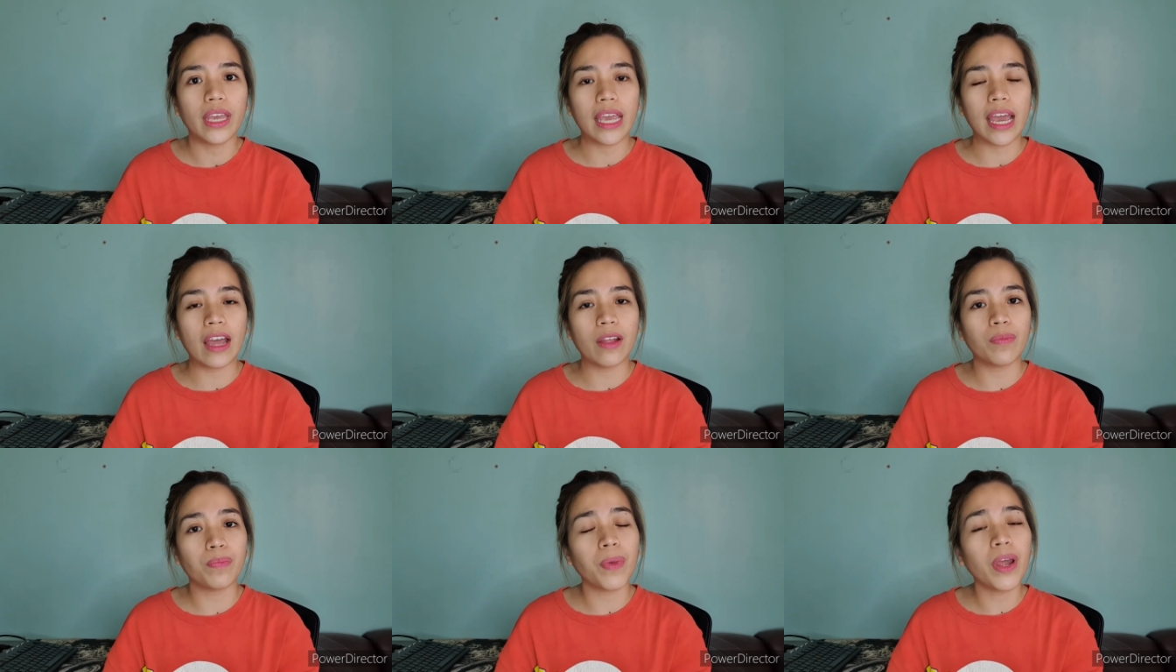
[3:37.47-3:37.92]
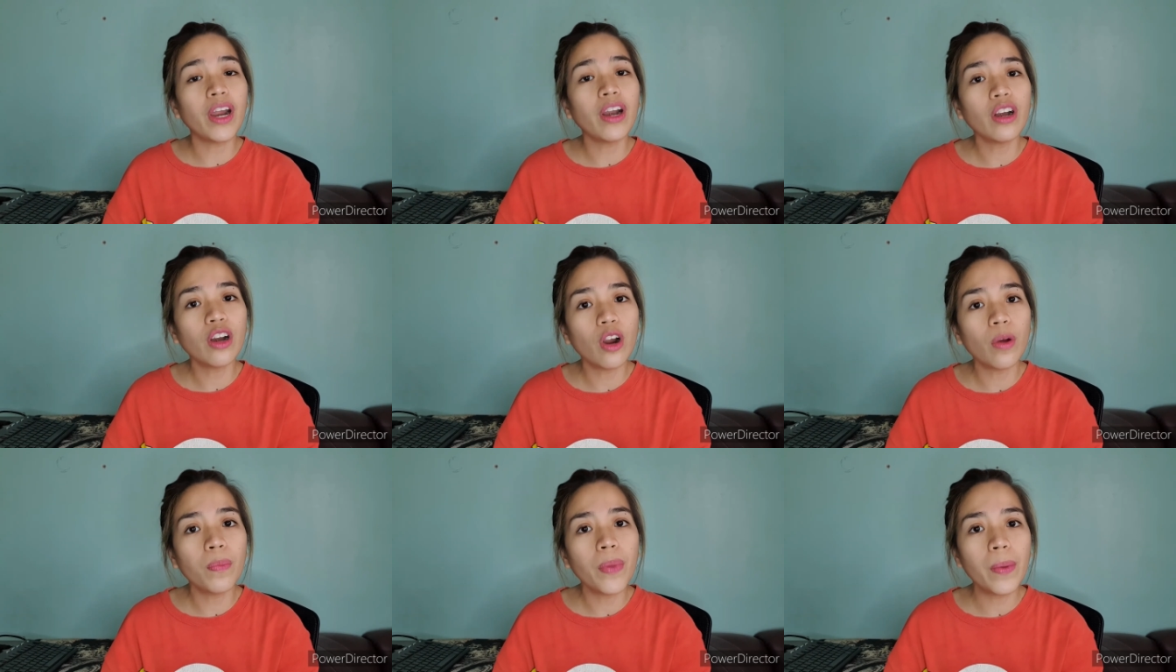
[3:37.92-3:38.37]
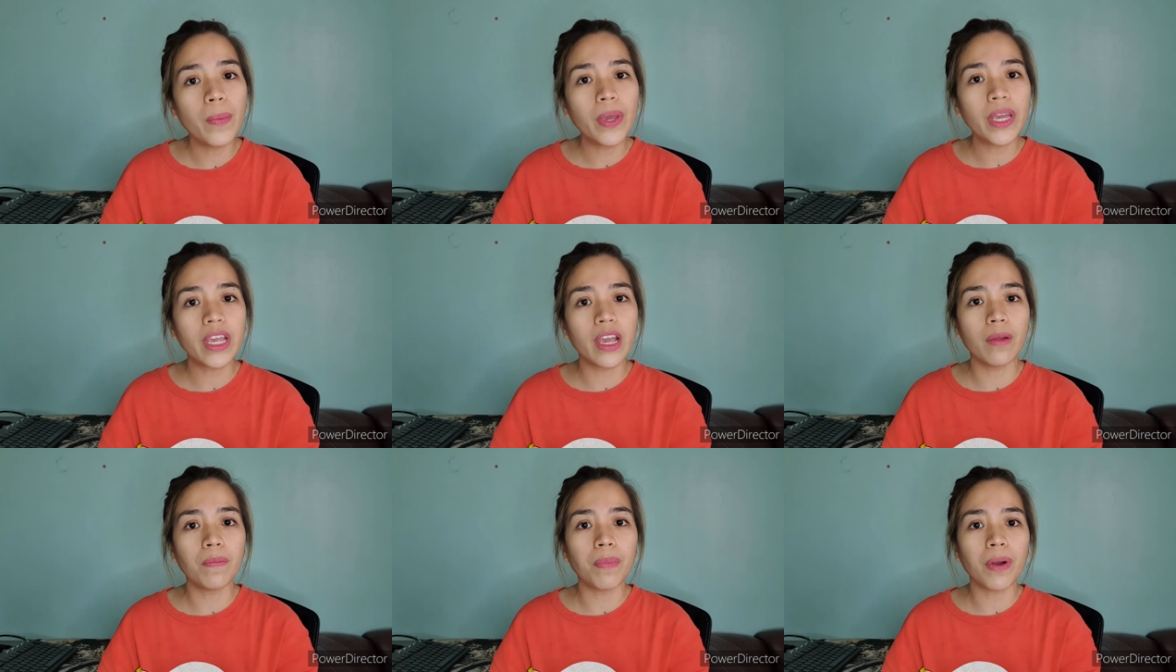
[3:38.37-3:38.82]
Yan. Pero,
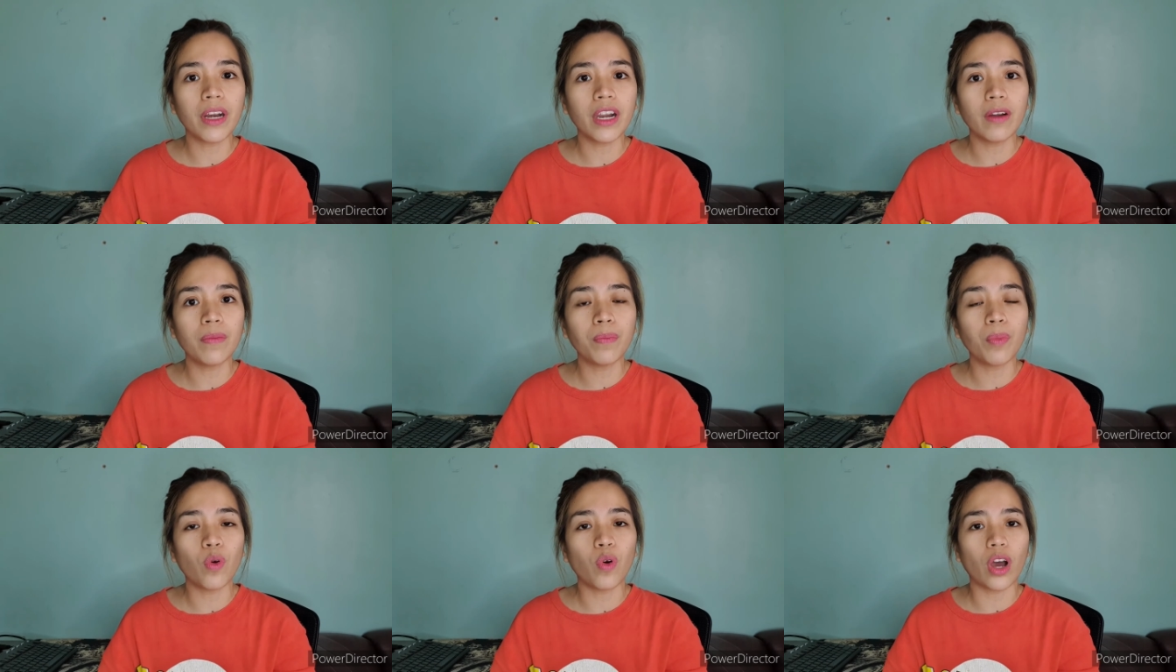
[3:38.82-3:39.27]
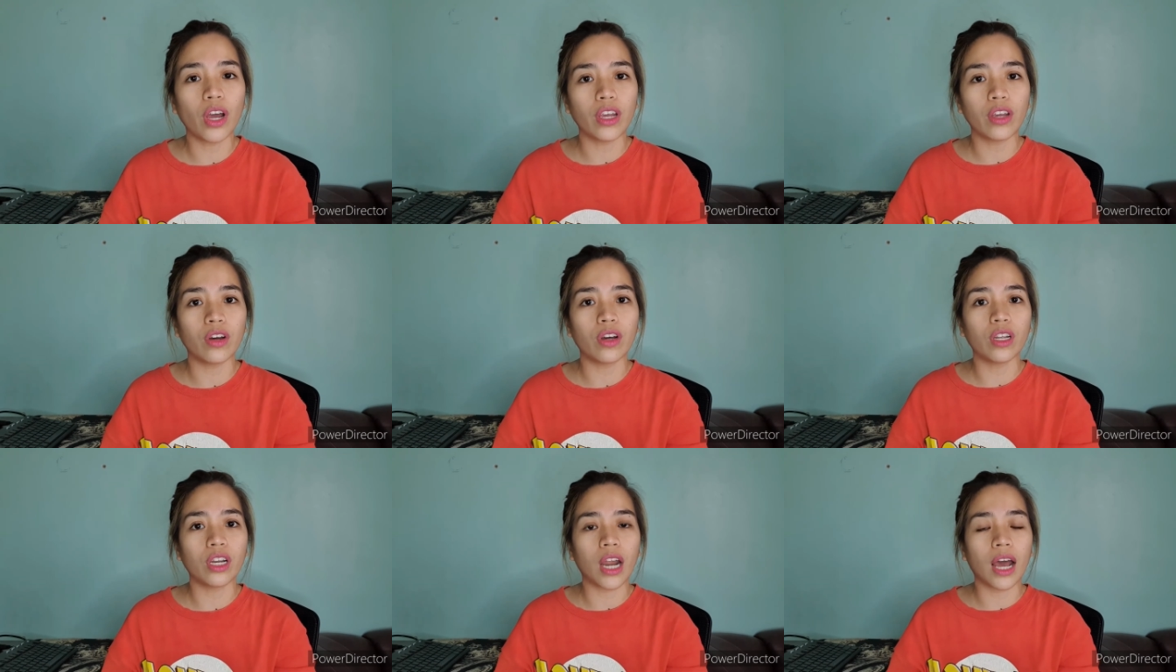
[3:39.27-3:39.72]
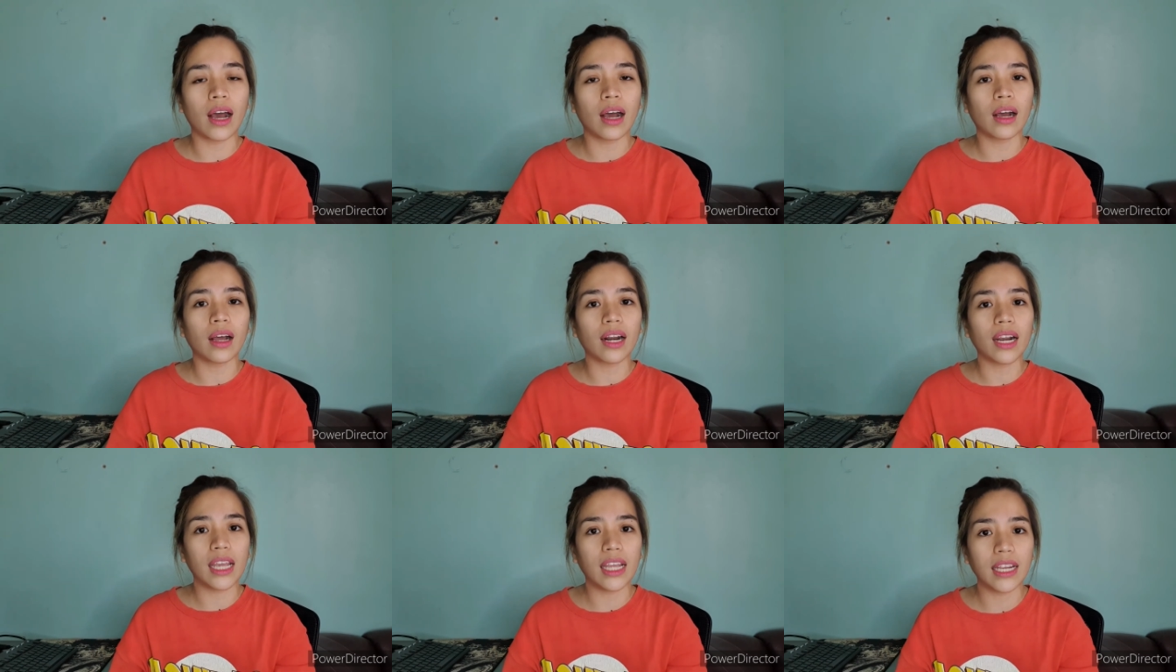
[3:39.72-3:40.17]
bibigyan pa rin po kayo ng
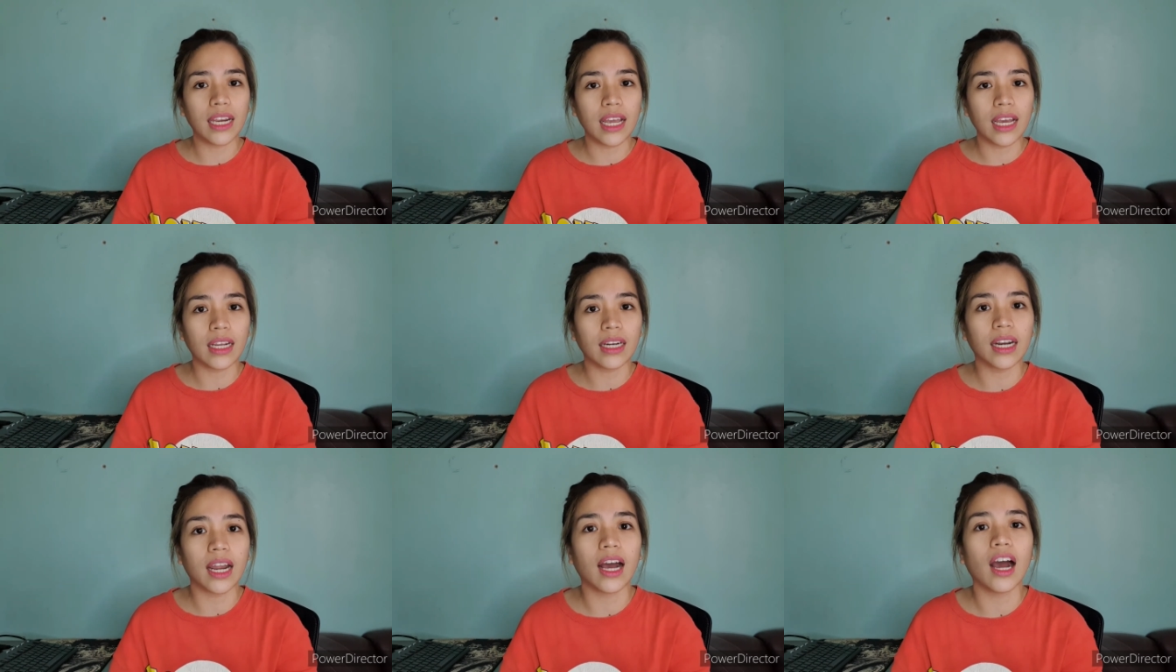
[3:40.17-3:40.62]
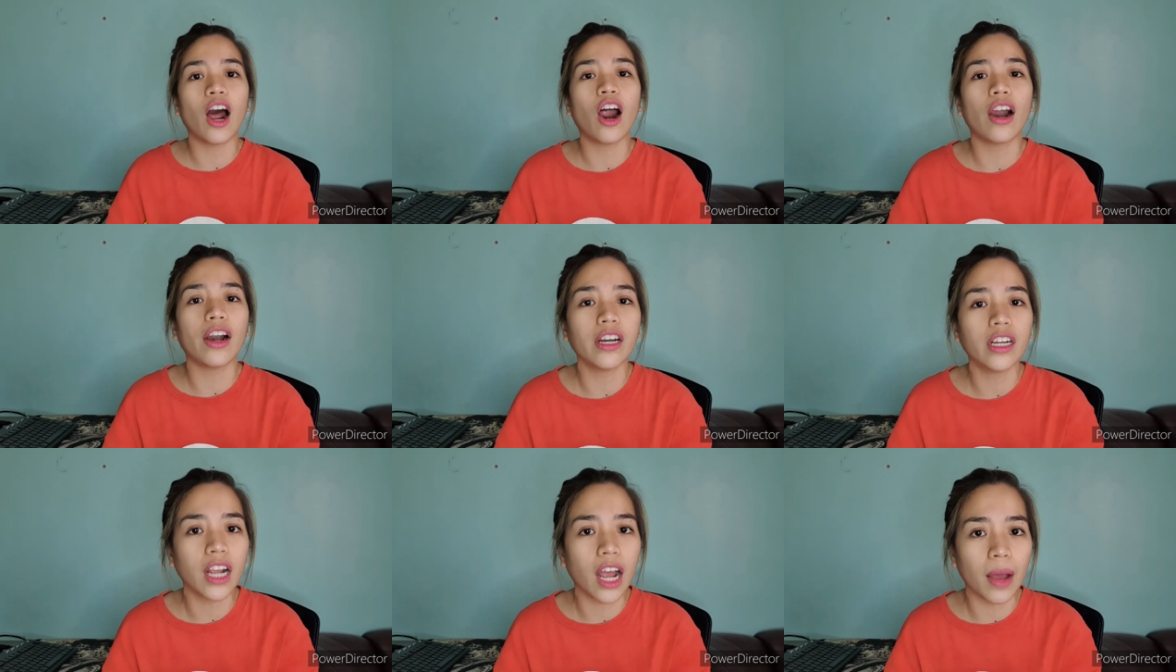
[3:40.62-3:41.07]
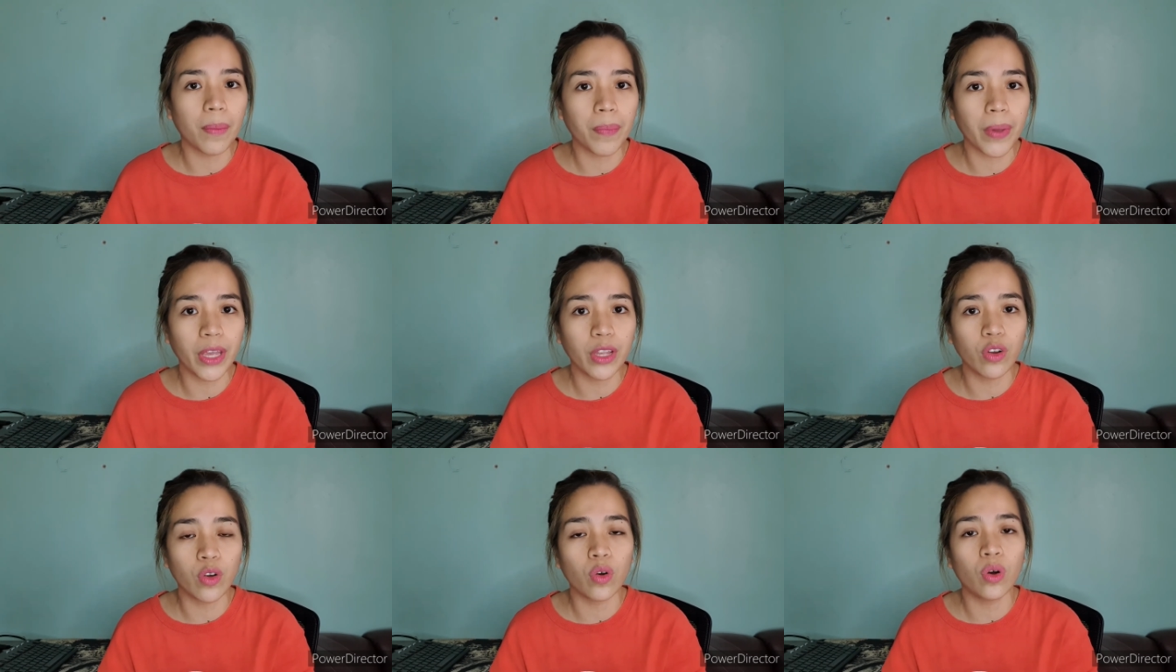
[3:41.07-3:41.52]
clinic ng hard
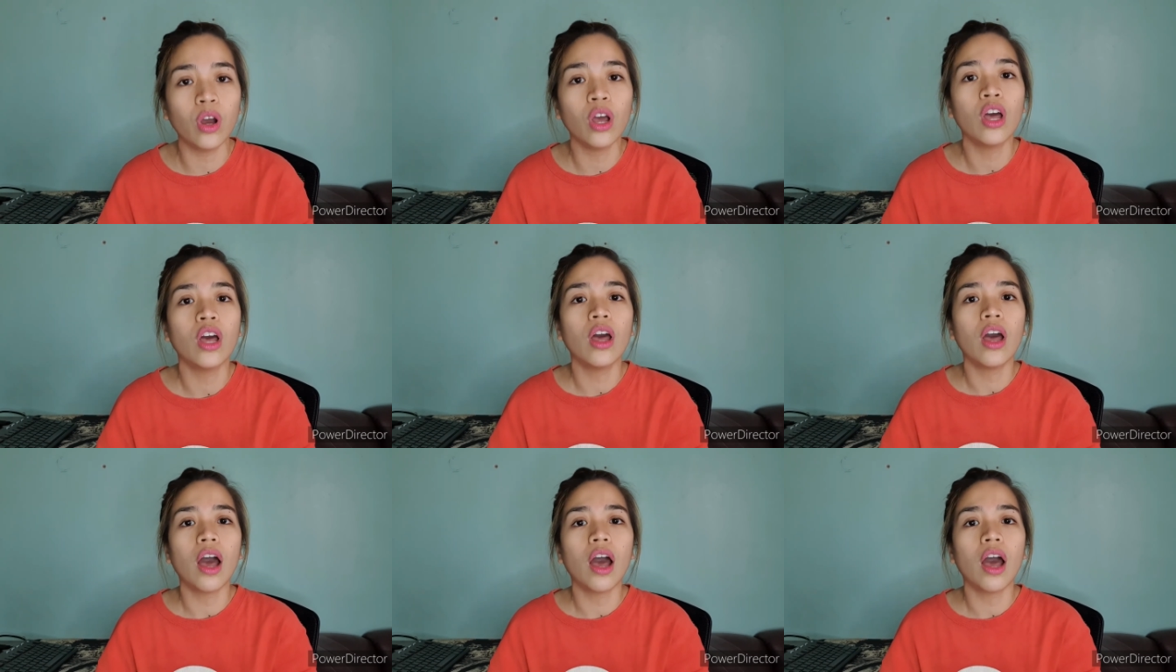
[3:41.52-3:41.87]
copy ng